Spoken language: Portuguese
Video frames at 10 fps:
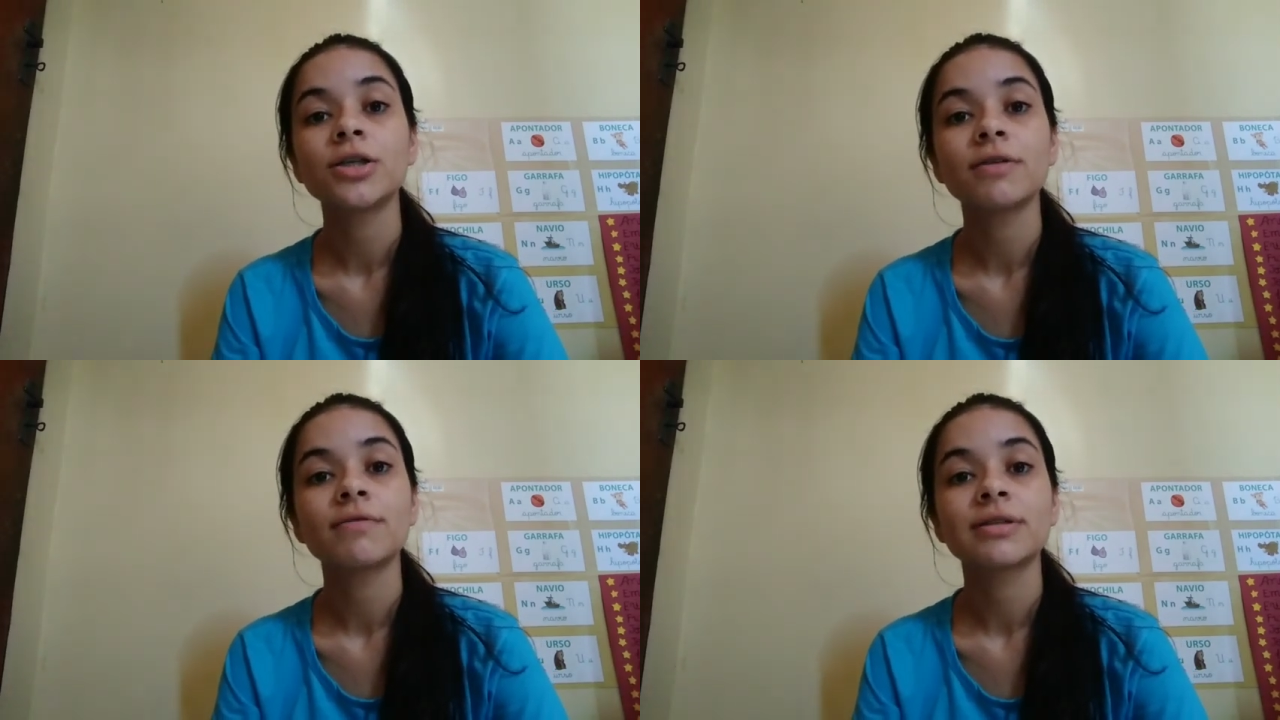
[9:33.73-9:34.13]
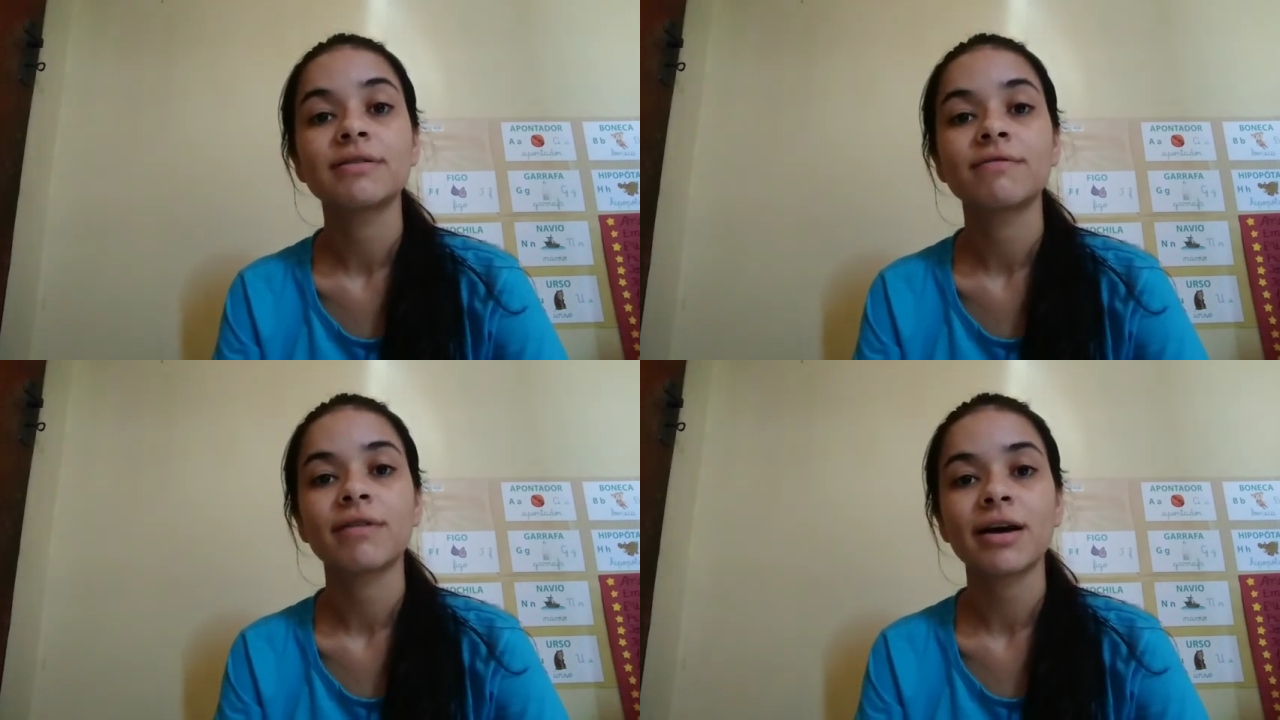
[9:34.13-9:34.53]
que
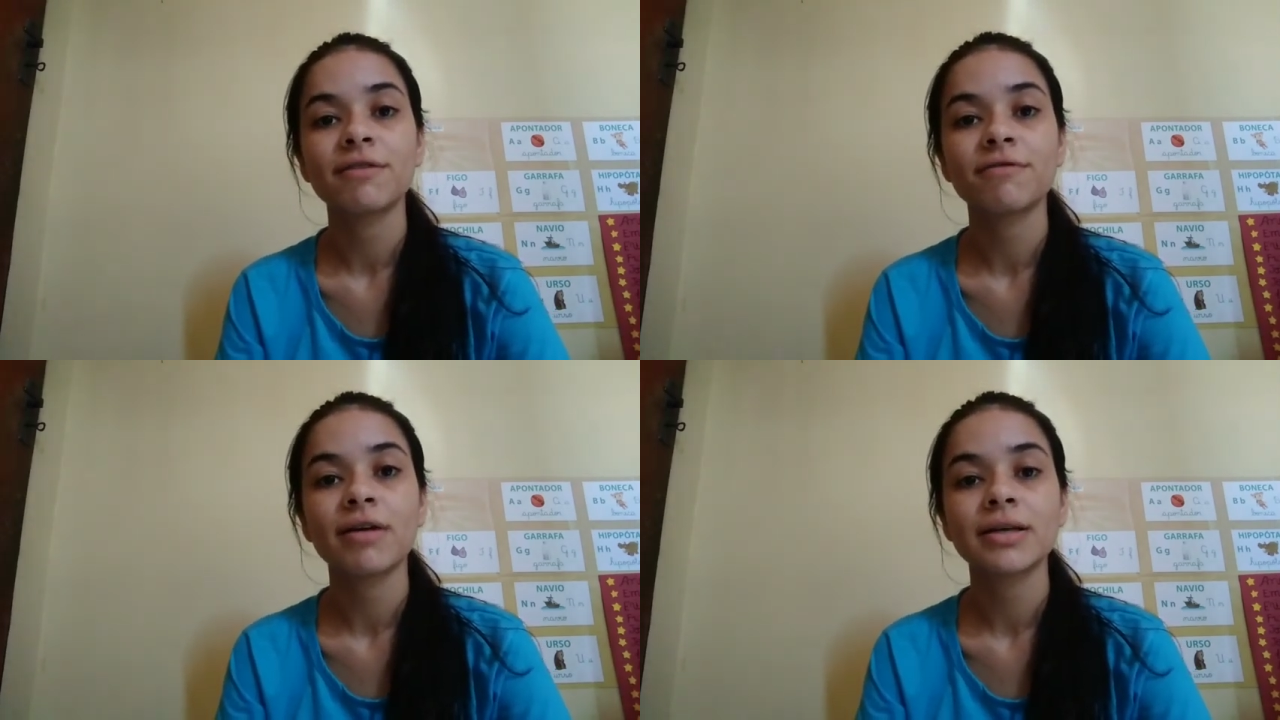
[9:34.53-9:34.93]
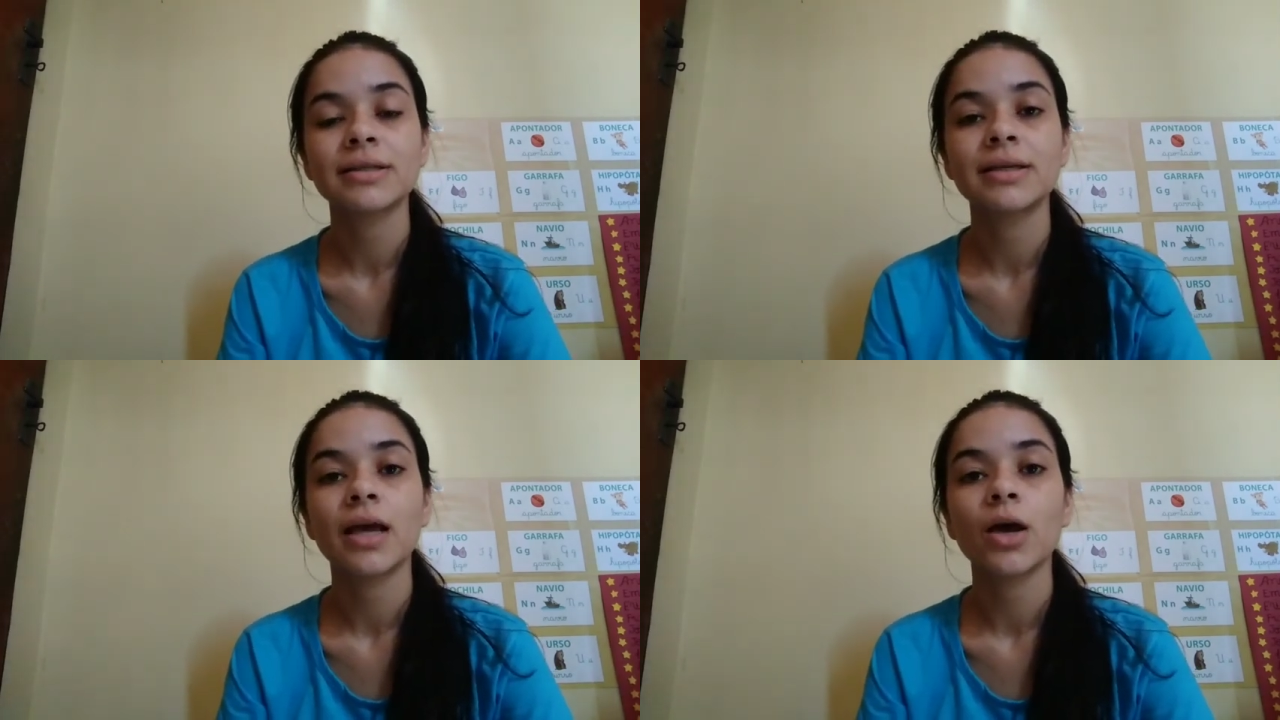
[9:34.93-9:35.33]
você vai
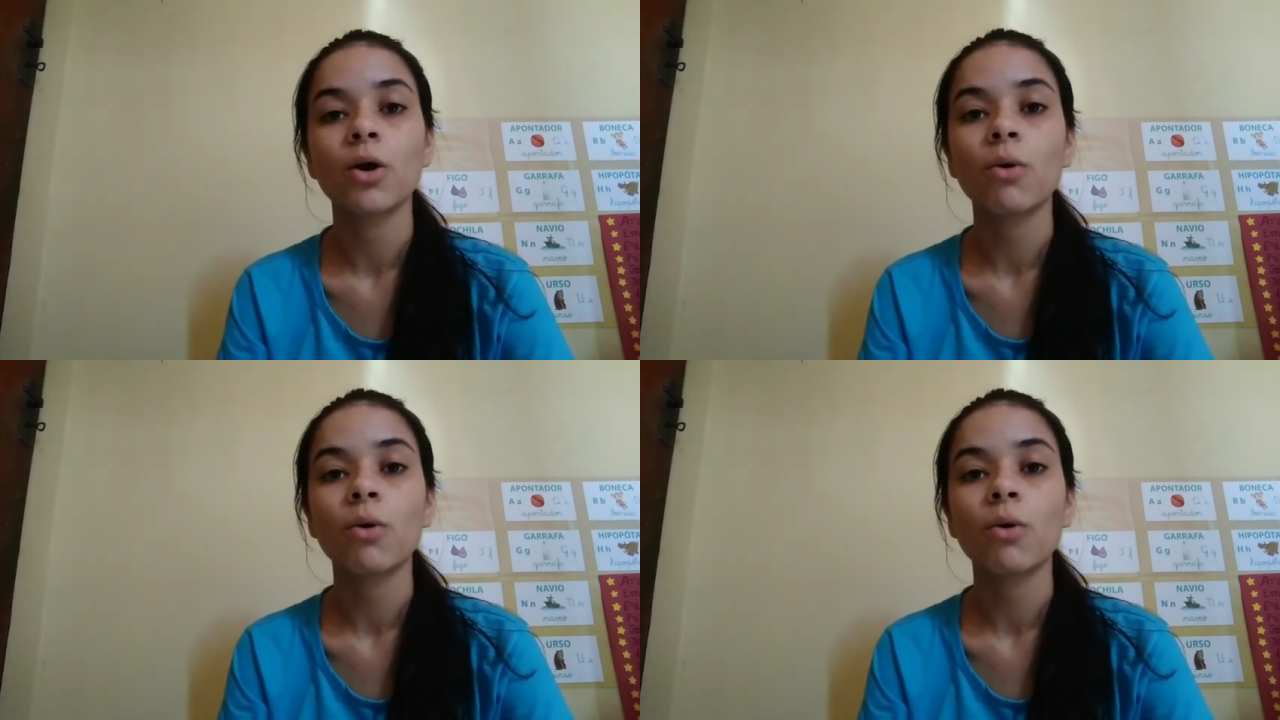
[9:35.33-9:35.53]
fazer